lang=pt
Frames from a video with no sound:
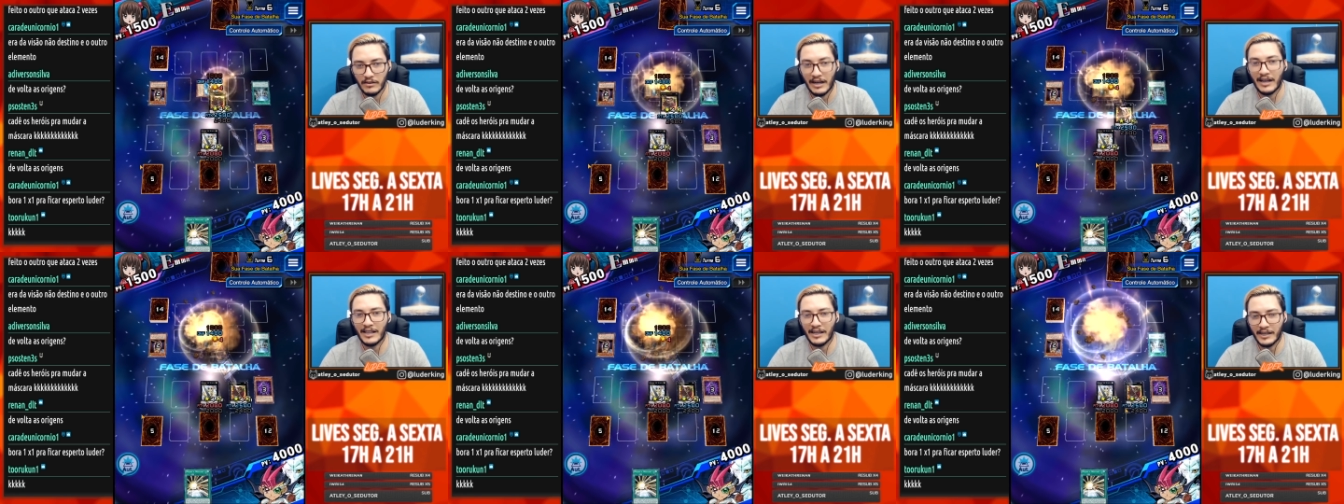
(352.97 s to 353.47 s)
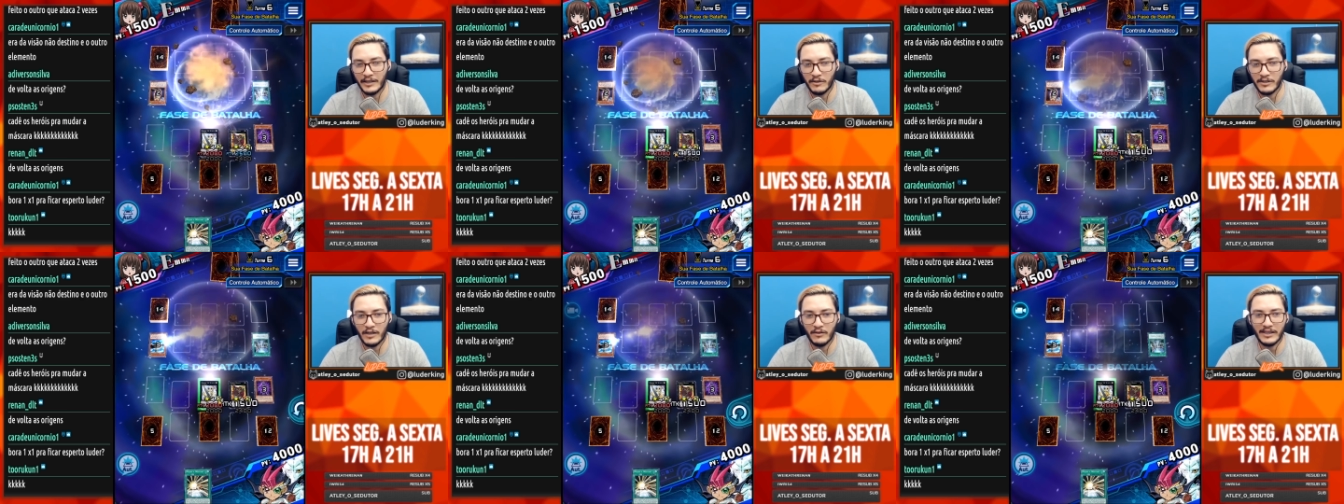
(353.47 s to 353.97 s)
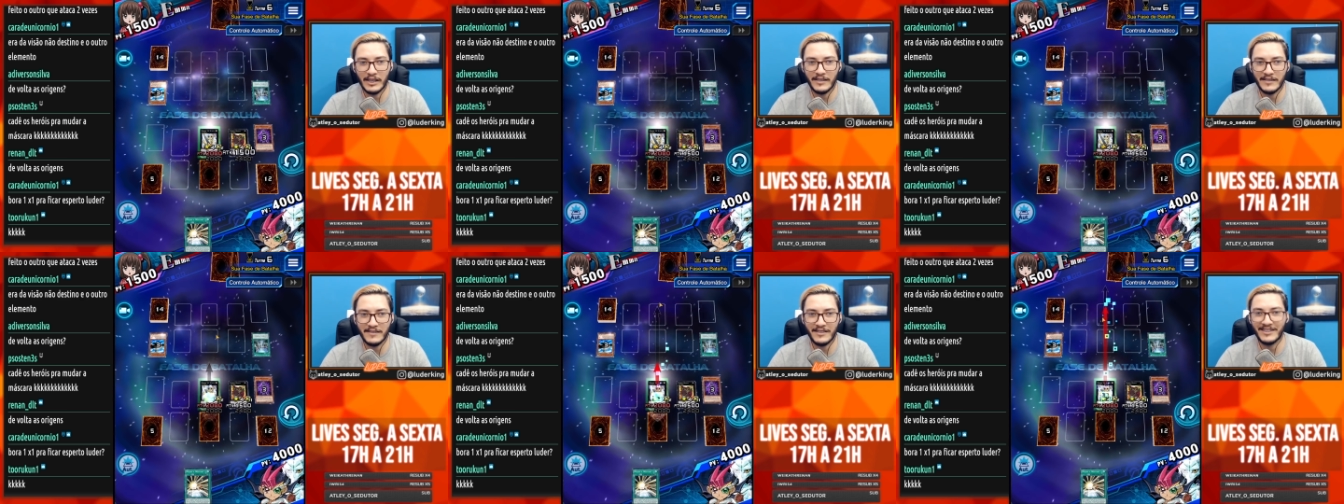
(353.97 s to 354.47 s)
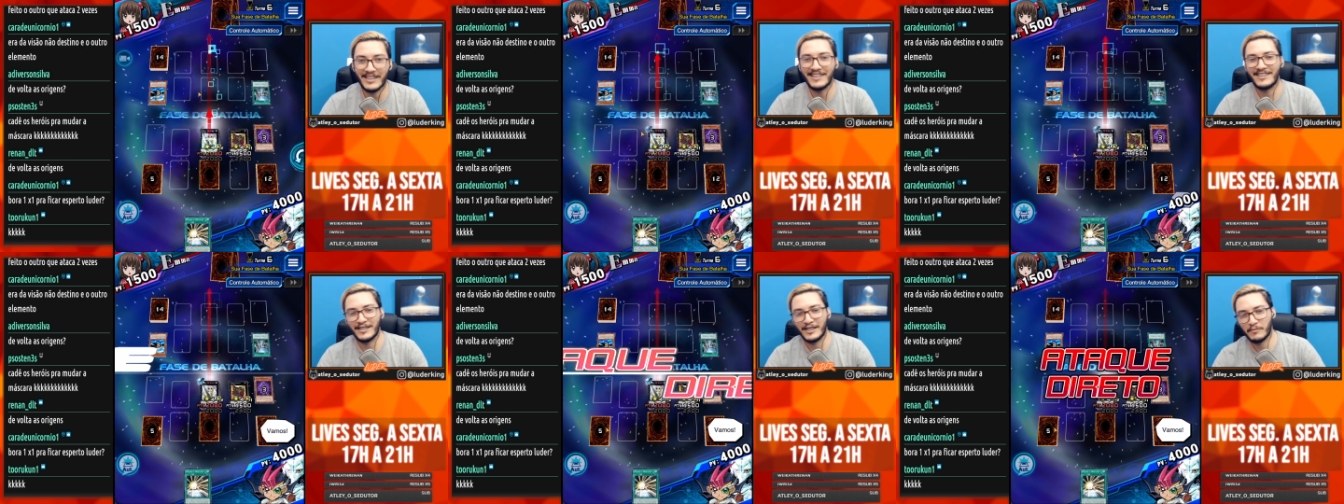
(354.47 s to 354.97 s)
Ah lá, ganhou já o ataquezinho.
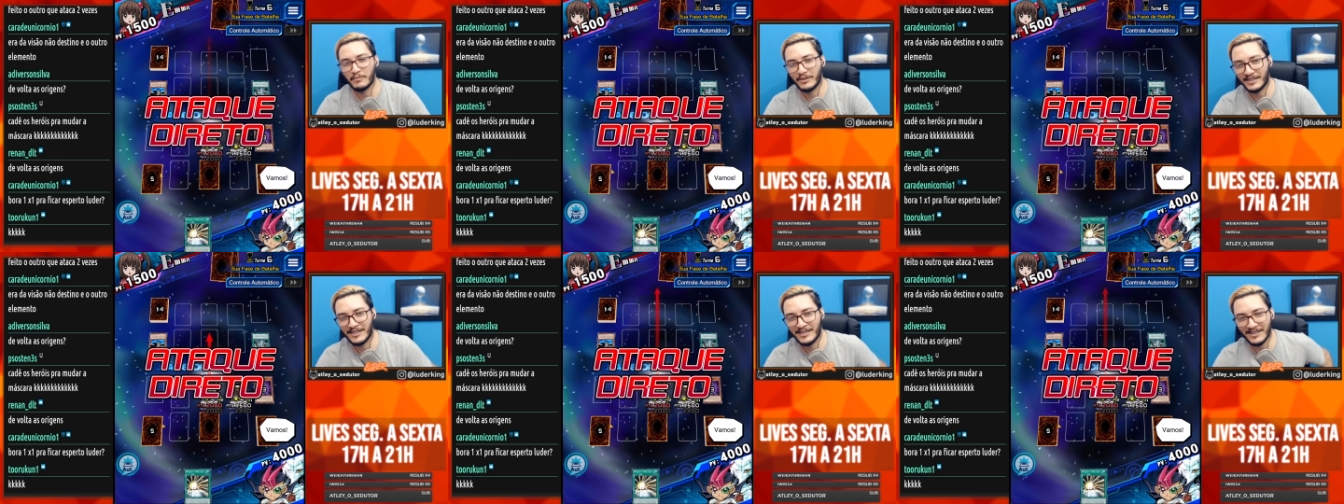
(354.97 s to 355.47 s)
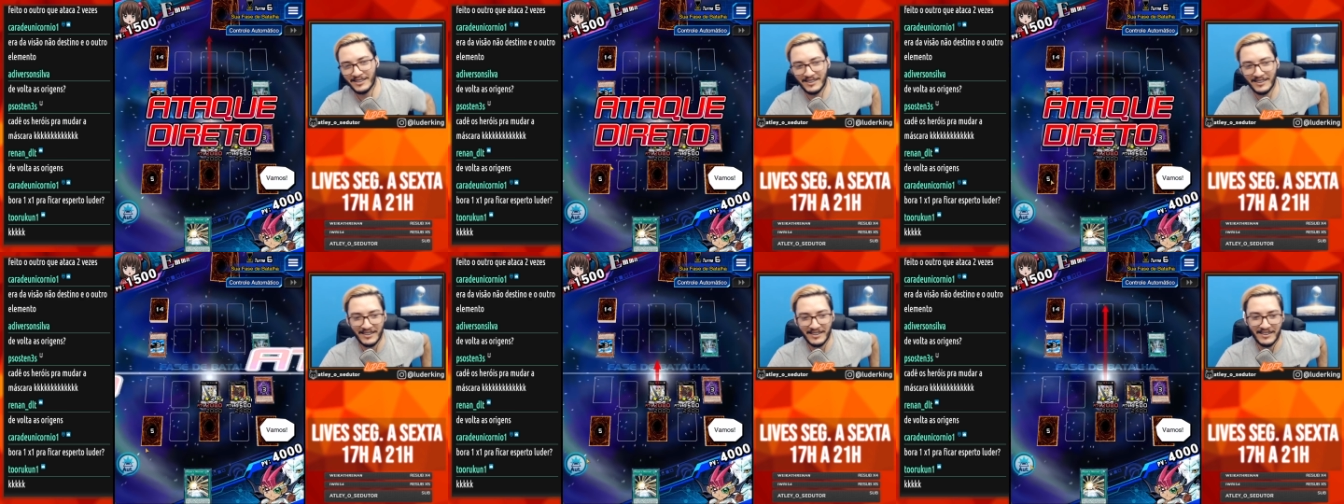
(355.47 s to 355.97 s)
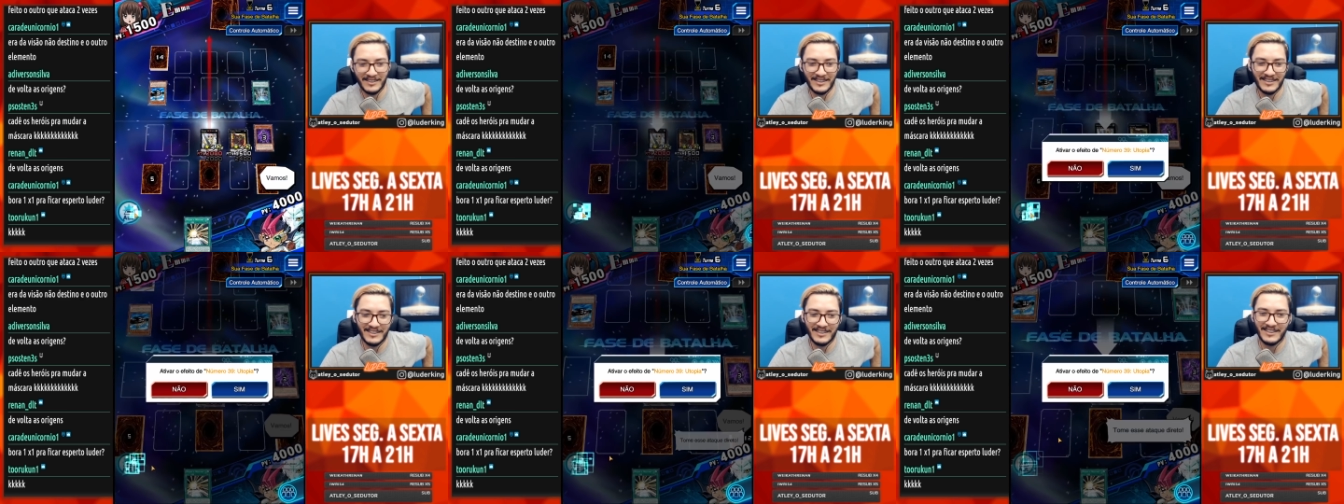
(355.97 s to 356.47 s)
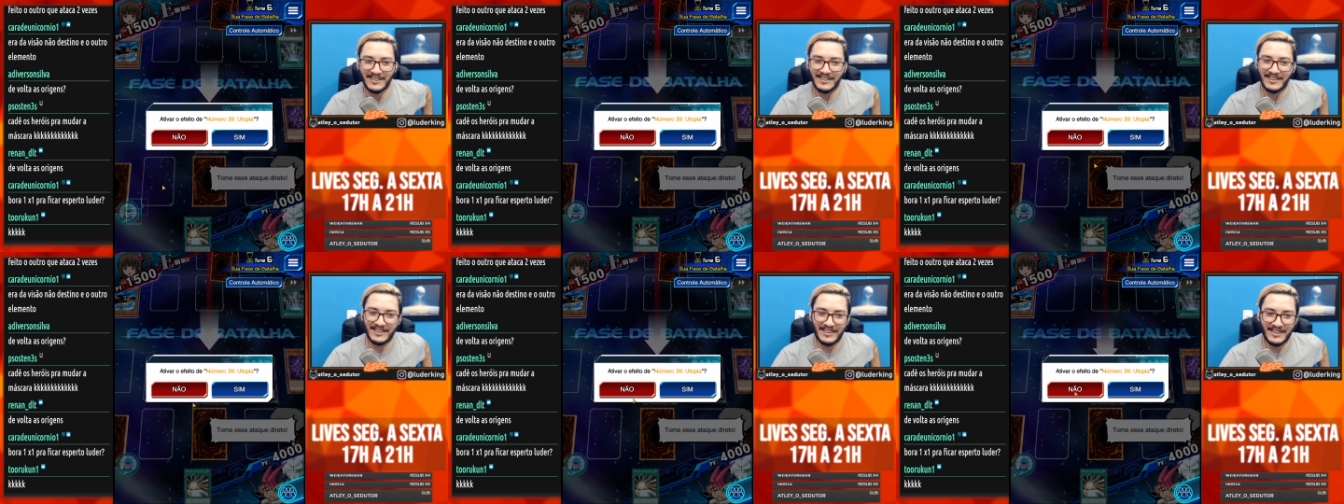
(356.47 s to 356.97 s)
Entendi, pô, entendi.
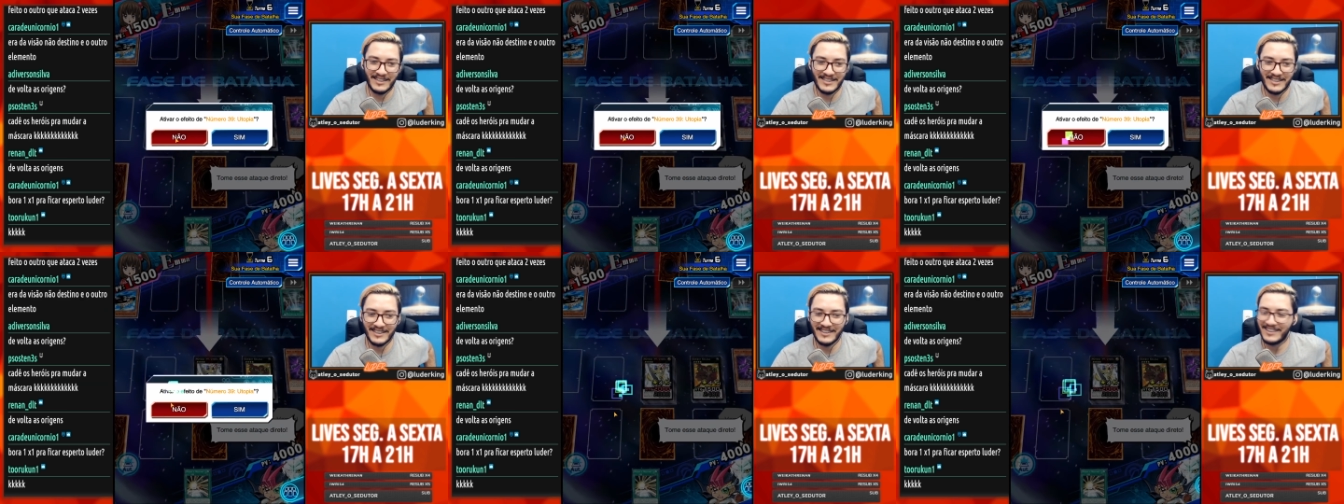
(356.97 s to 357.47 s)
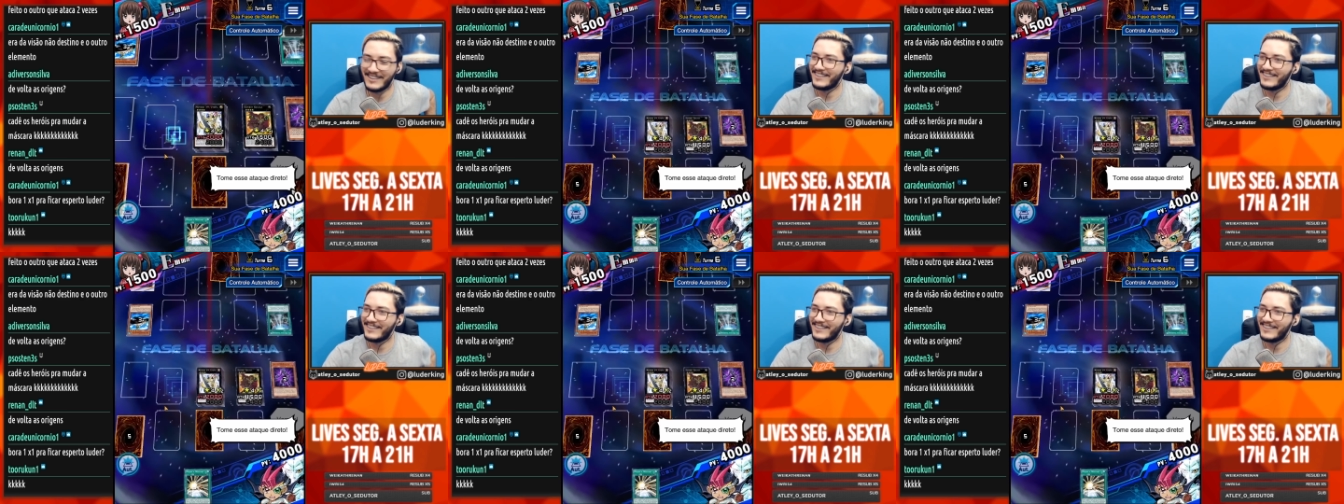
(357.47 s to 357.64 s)
Entendi.